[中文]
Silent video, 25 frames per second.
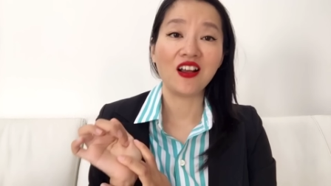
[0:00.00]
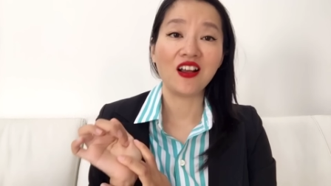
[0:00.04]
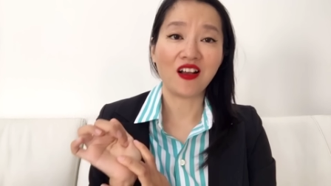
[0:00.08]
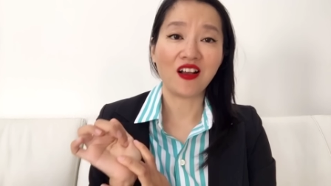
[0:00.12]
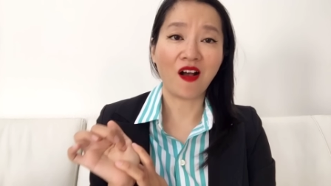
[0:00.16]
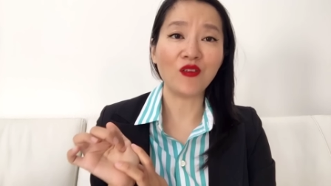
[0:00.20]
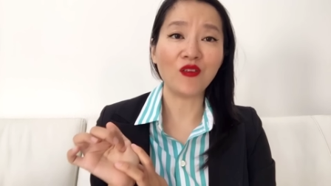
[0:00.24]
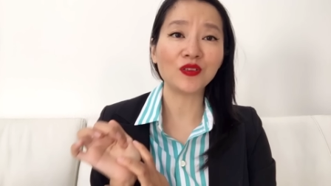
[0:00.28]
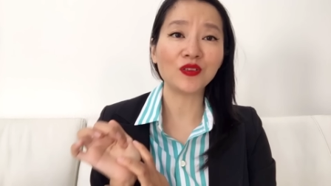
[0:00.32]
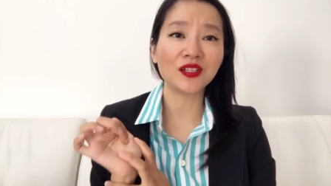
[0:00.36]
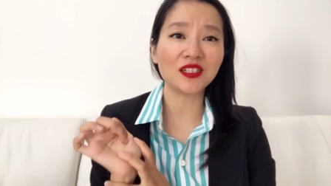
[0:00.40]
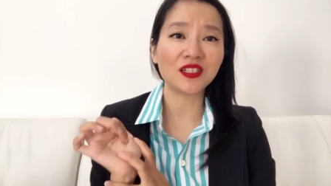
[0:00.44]

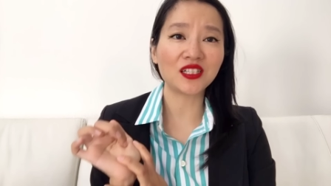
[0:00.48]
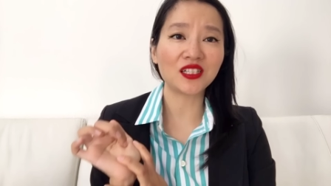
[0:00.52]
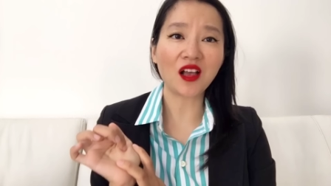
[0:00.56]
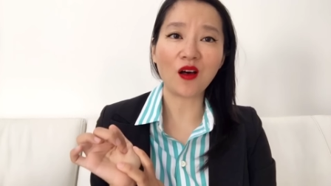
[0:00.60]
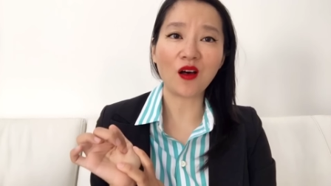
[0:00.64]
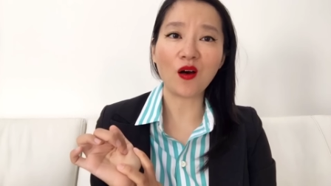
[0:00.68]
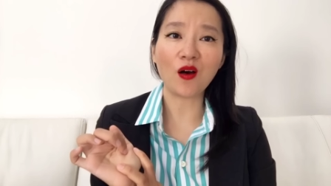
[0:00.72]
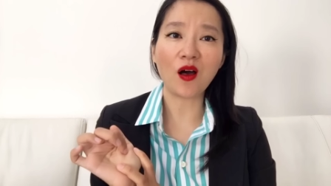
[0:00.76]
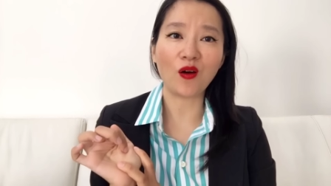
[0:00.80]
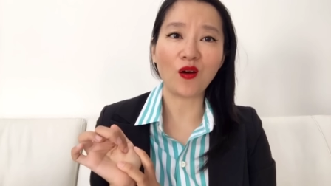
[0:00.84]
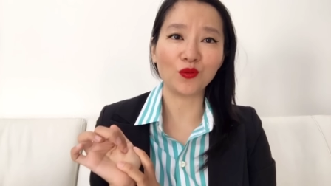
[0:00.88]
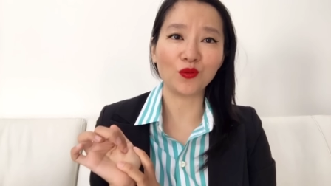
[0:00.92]
然后那个
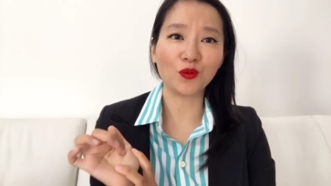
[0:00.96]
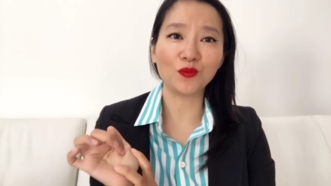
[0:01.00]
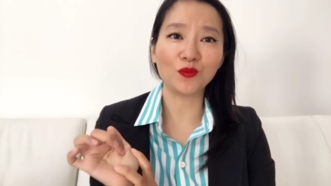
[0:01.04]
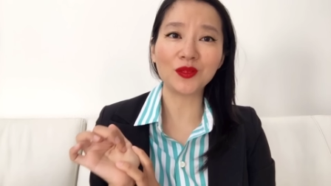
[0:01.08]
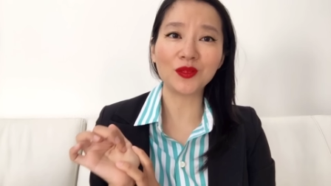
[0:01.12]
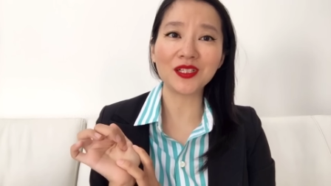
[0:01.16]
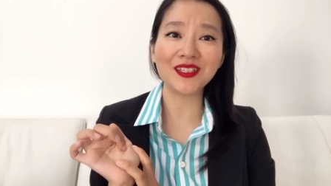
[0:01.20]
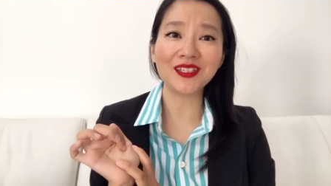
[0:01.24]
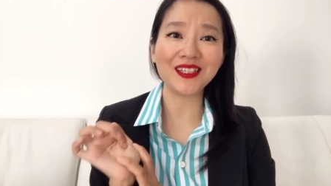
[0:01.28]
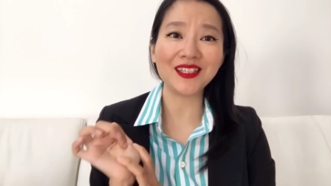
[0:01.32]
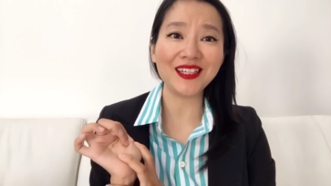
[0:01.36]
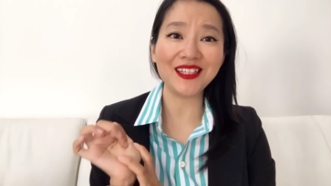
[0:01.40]
超好用，
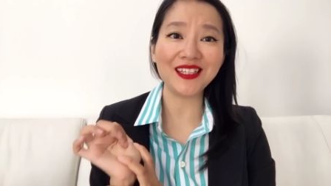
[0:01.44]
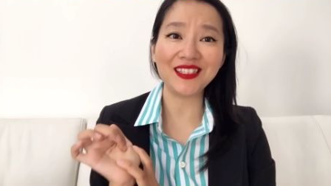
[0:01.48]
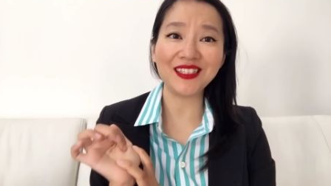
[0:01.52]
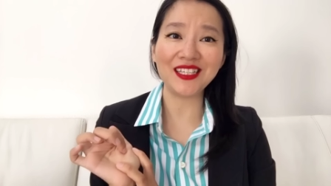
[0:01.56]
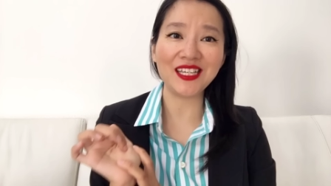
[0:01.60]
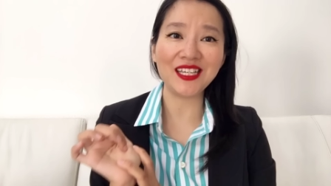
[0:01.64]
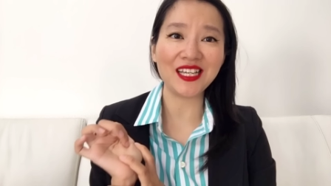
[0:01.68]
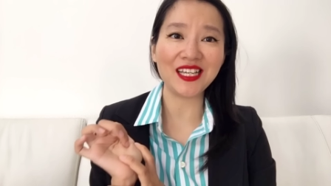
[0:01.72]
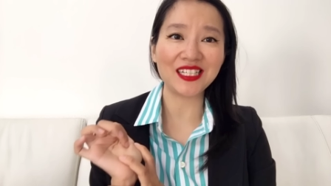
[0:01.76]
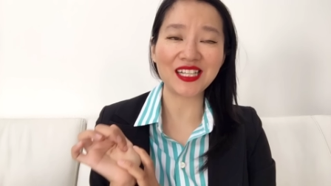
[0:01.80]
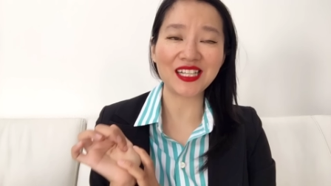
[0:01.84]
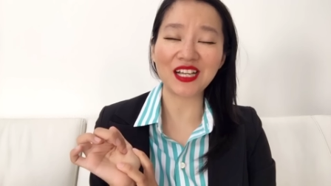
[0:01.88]
这一
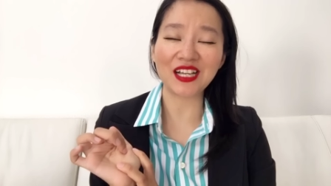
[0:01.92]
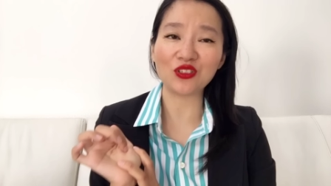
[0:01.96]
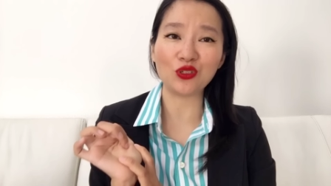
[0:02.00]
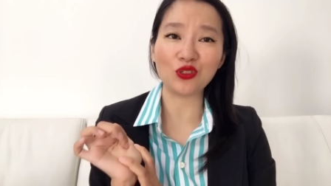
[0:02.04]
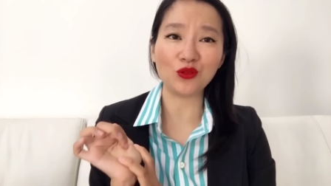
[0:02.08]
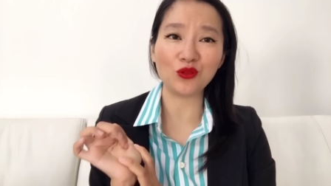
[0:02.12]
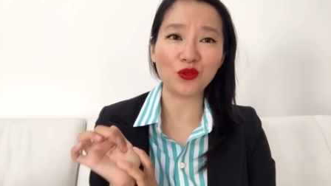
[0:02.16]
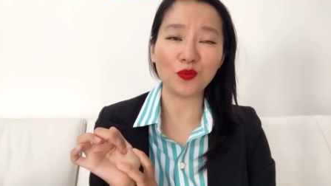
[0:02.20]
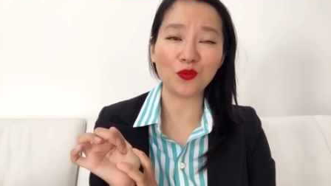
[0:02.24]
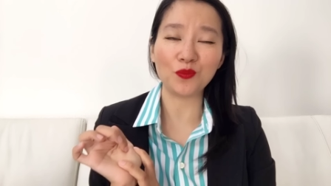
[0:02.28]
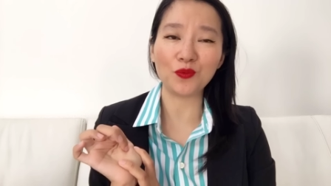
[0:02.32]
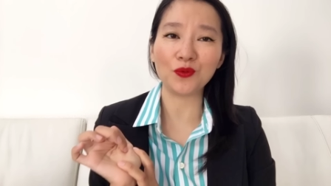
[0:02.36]
贴上
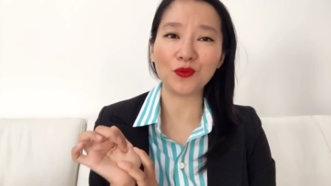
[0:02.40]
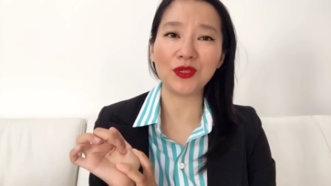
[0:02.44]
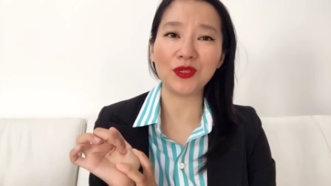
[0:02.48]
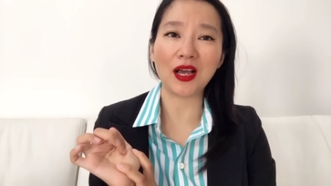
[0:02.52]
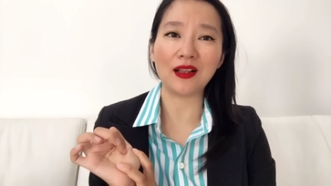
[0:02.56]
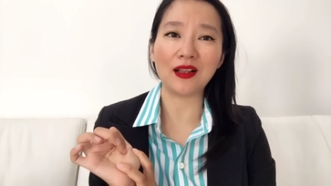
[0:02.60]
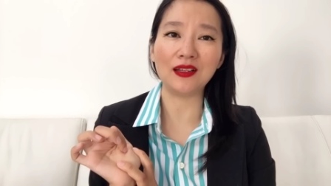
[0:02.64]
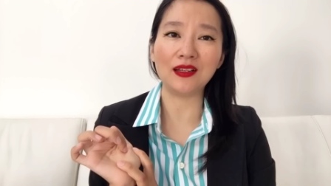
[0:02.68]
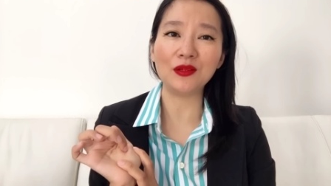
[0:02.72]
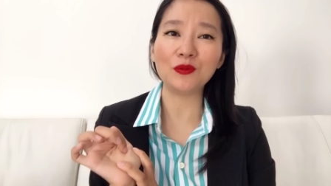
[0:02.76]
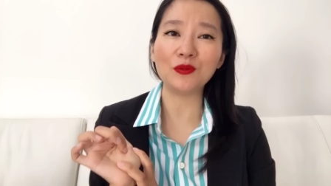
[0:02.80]
去就不痒了。